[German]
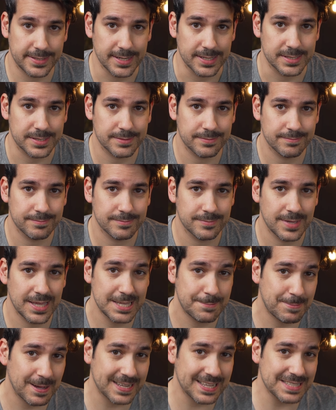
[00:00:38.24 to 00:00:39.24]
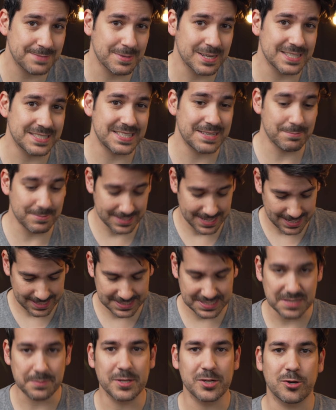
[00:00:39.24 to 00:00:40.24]
jetzt. Ich packe jetzt meine sieben Sachen,
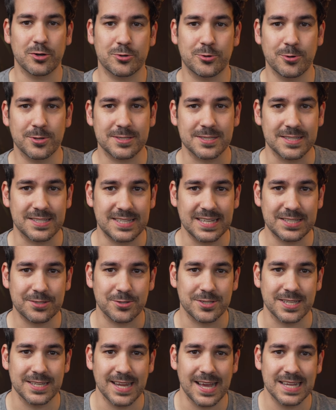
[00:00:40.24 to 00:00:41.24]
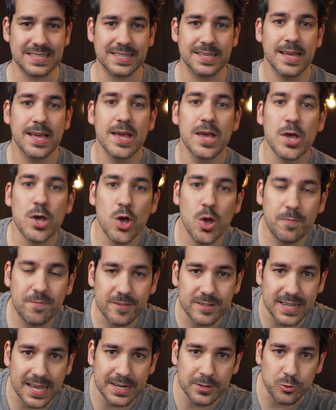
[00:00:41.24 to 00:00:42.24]
ziehe mir noch kurz einen Stick durch die Nase,
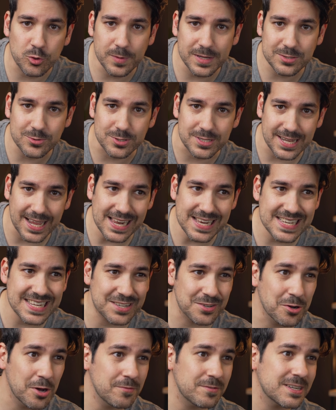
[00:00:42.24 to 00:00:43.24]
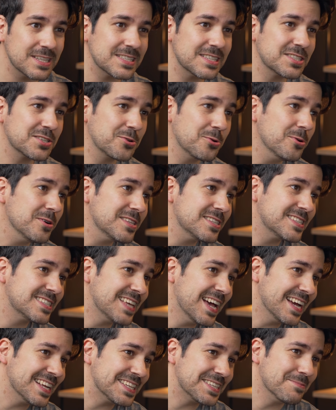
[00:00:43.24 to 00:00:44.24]
hüpfe dann rüber zu Teltec und hoffe, dass es
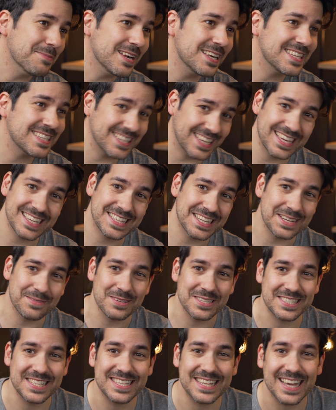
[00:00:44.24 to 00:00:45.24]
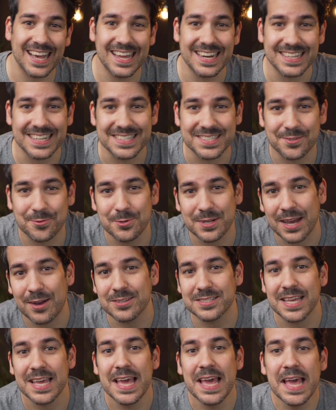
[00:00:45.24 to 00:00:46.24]
kurzzeitig mal nicht regnet, aber es sieht gerade ganz gut
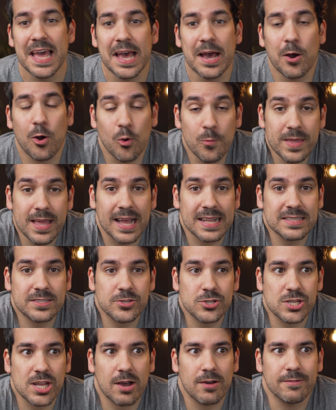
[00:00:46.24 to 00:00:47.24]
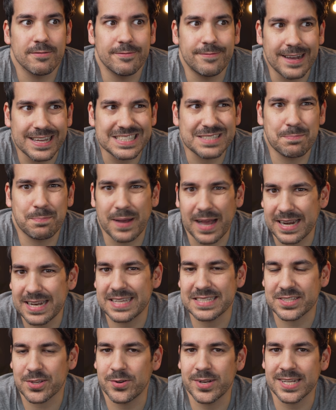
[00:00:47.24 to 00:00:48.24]
aus, um mir anzuschauen, was
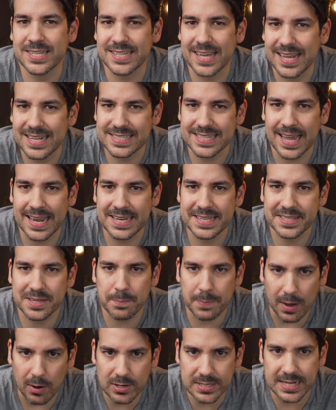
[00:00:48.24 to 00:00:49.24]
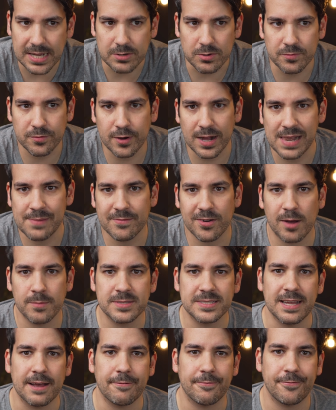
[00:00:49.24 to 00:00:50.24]
Panasonic da jetzt eigentlich gebaut hat und vor allem, warum
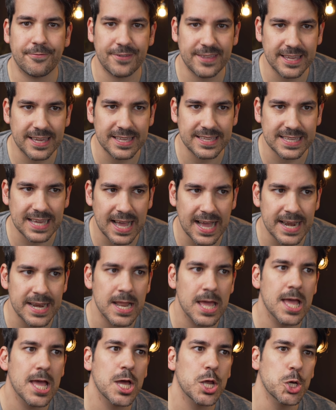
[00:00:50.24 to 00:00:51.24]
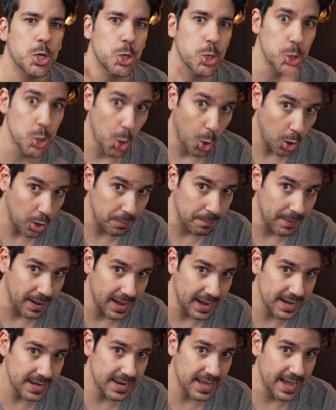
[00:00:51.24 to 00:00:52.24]
es nach vier Jahren
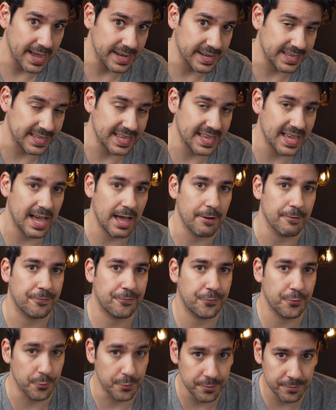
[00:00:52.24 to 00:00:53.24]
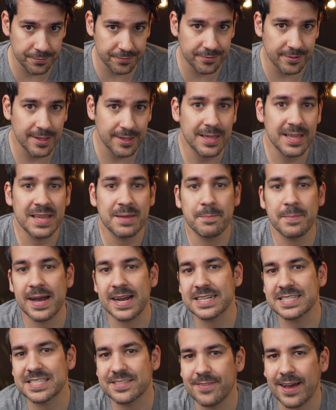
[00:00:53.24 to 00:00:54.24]
nochmal eine GH5
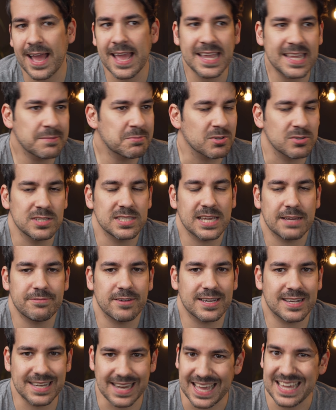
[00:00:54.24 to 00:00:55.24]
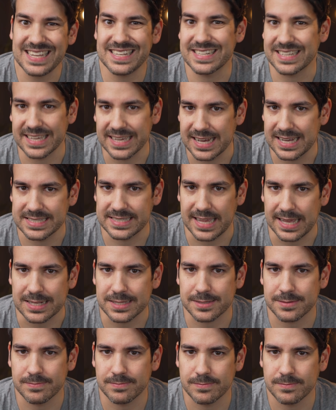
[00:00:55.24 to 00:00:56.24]
Mark II gibt und nicht einfach gleich eine
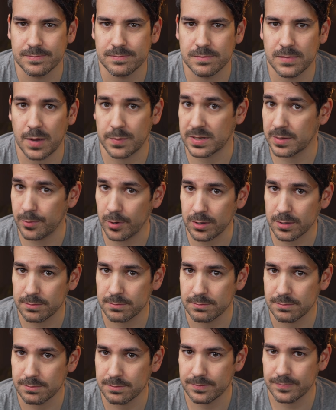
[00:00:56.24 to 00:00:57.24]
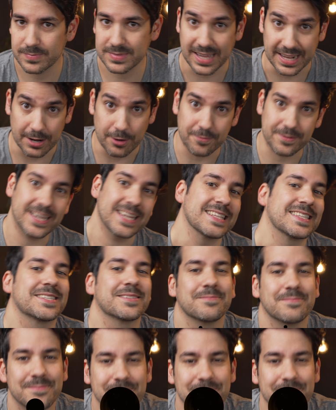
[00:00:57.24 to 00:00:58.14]
GH6. Habt ihr Bock? Dann auf geht's!